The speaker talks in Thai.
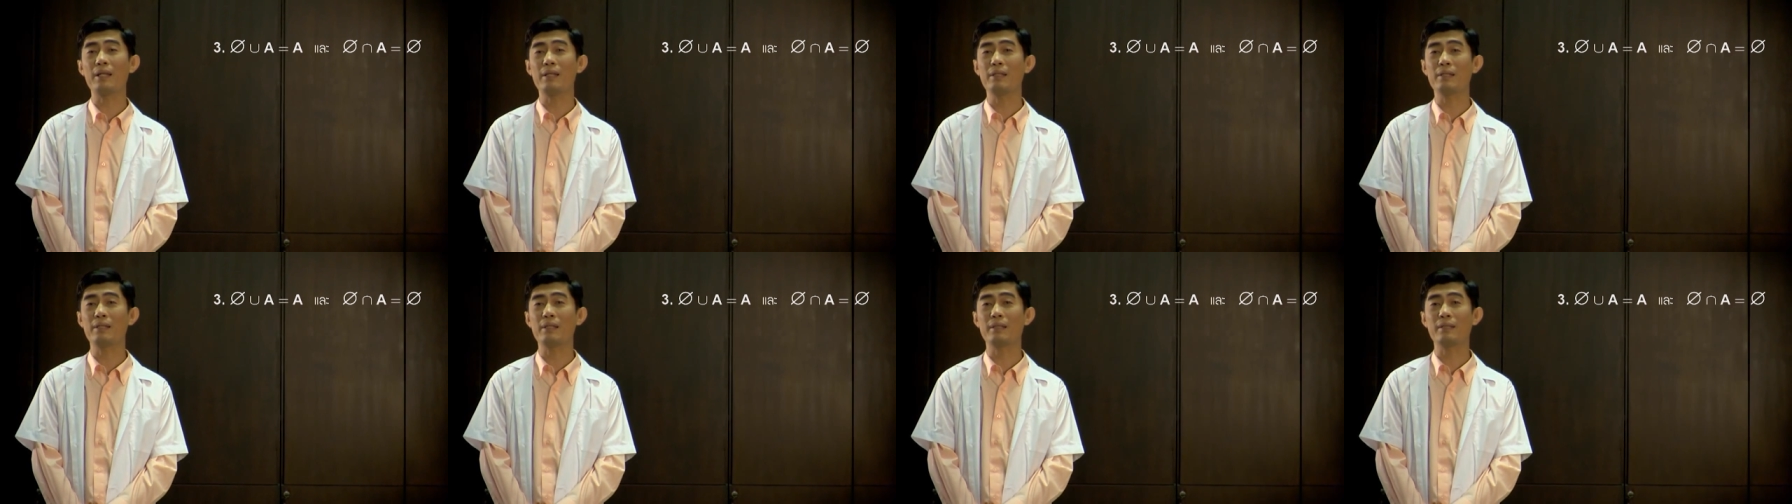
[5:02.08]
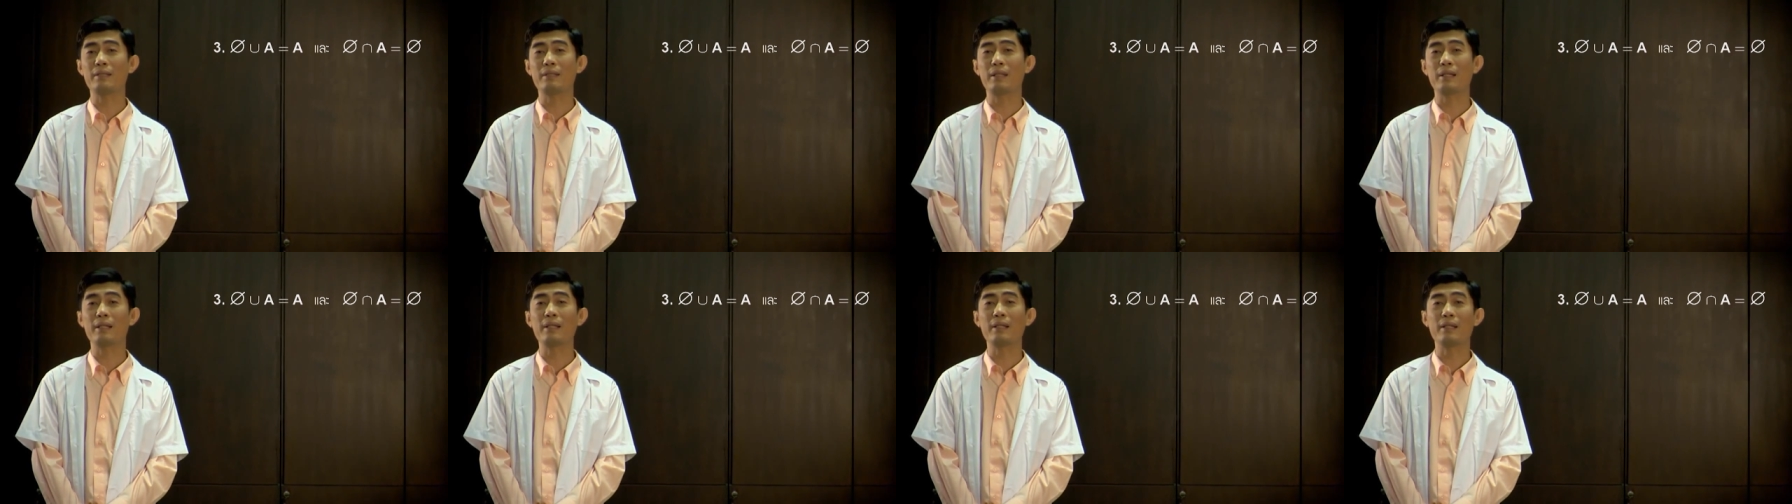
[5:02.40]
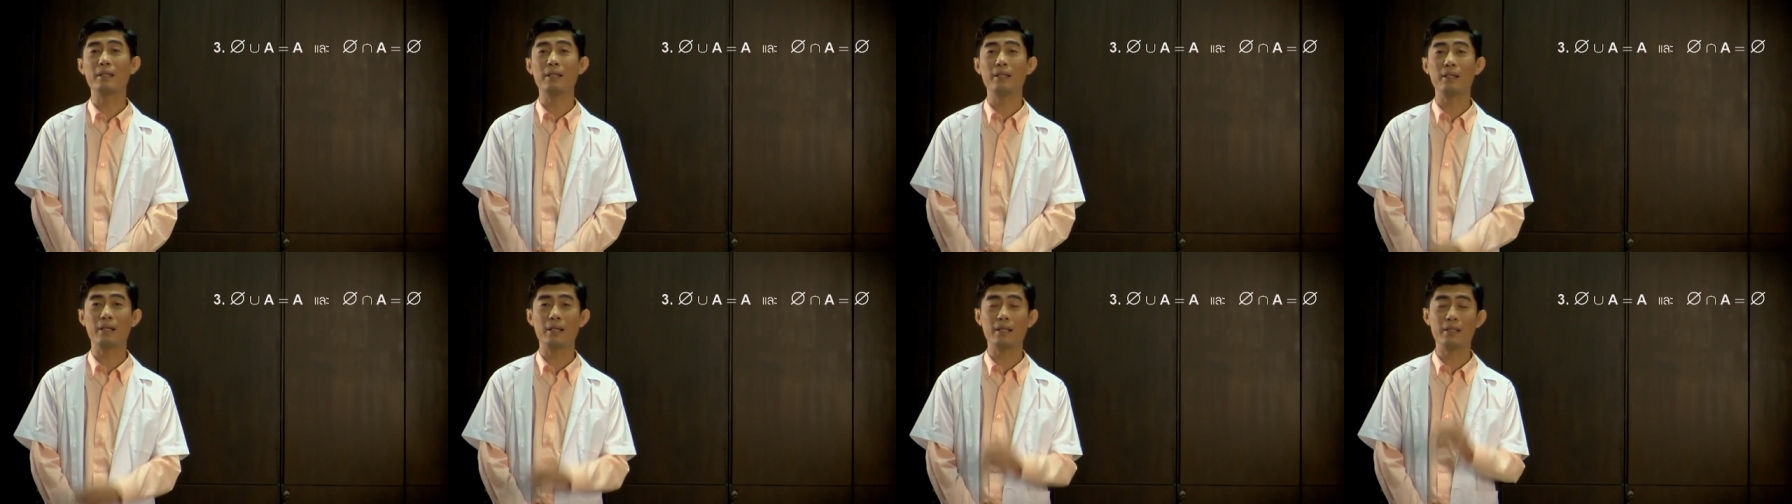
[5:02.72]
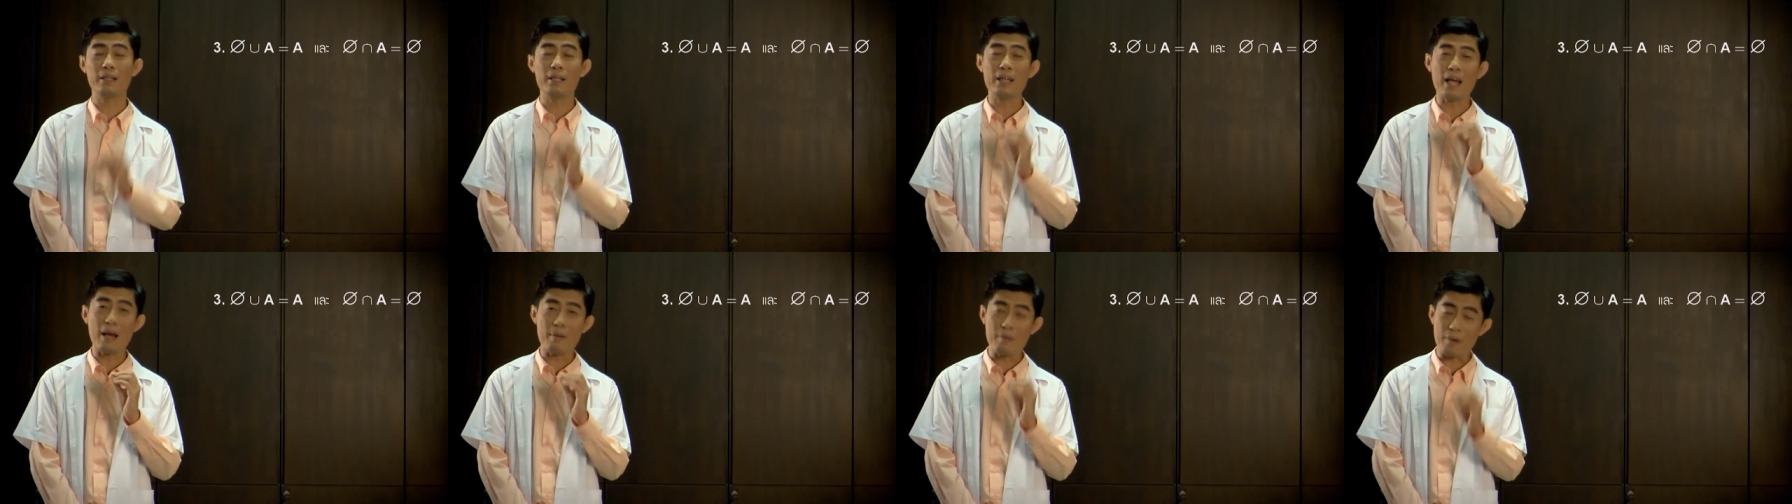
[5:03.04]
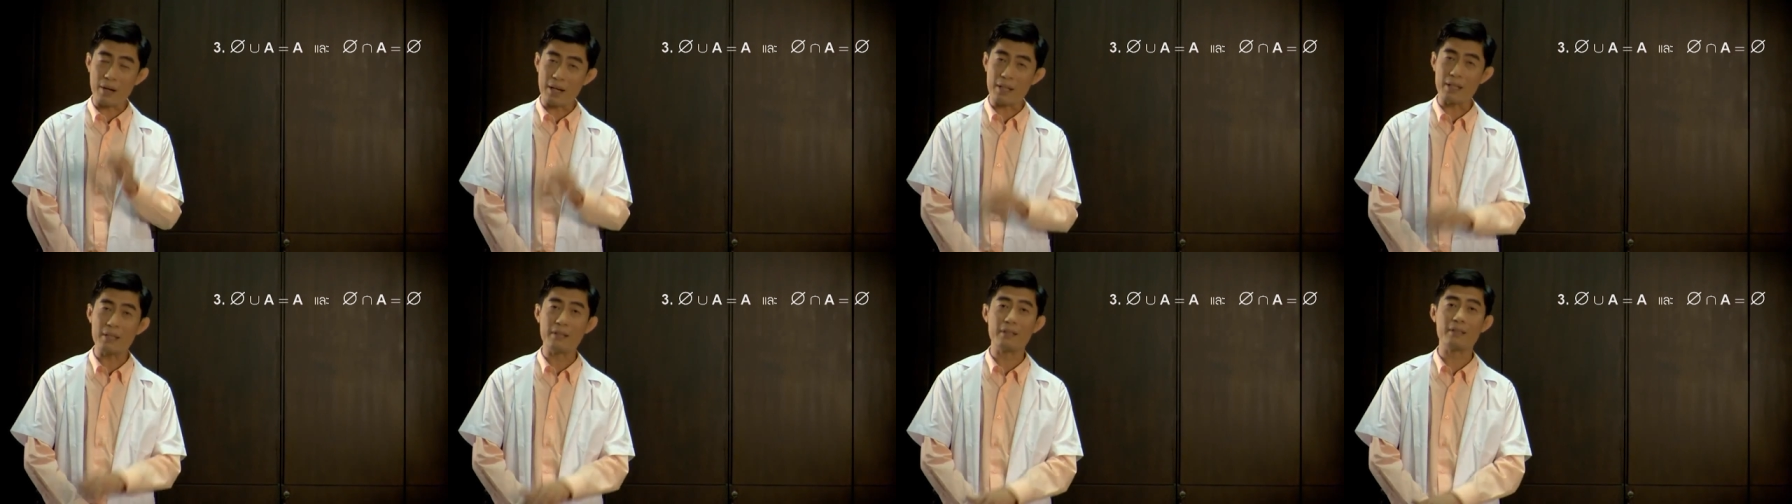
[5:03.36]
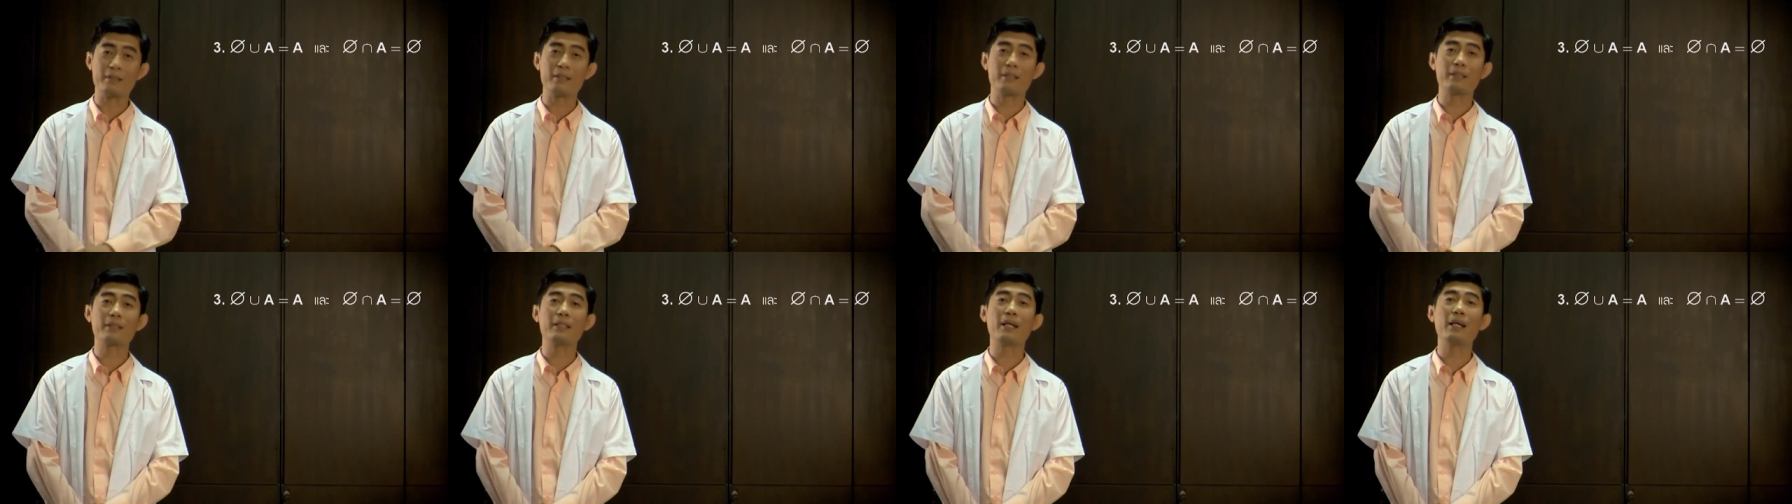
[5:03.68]
งการอินเตอร์เซ็กนิยามของการอิ
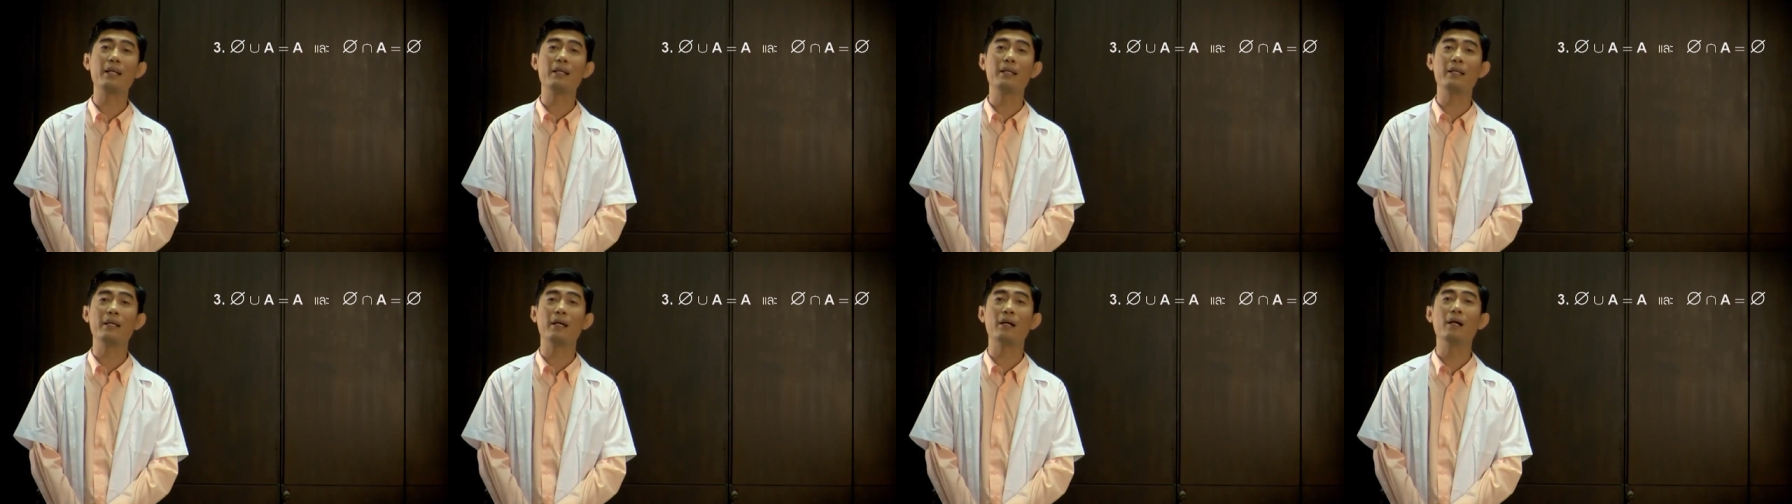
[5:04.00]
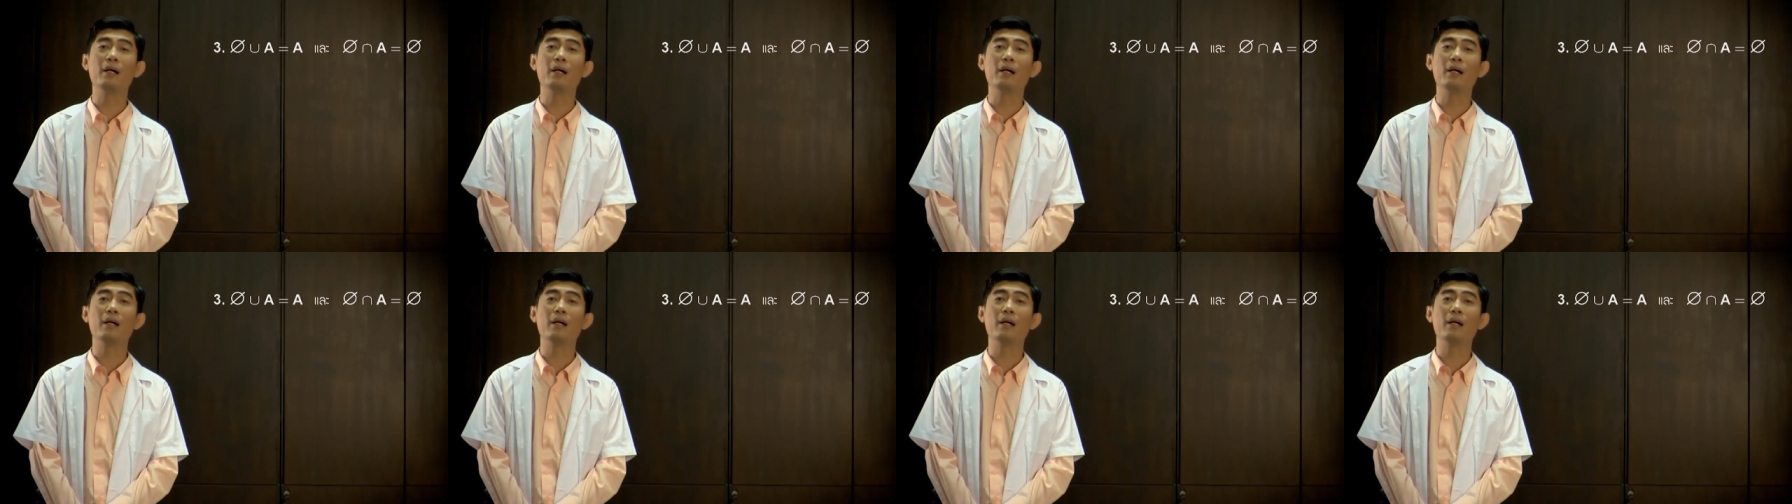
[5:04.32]
นเตอร์เซ็กชัน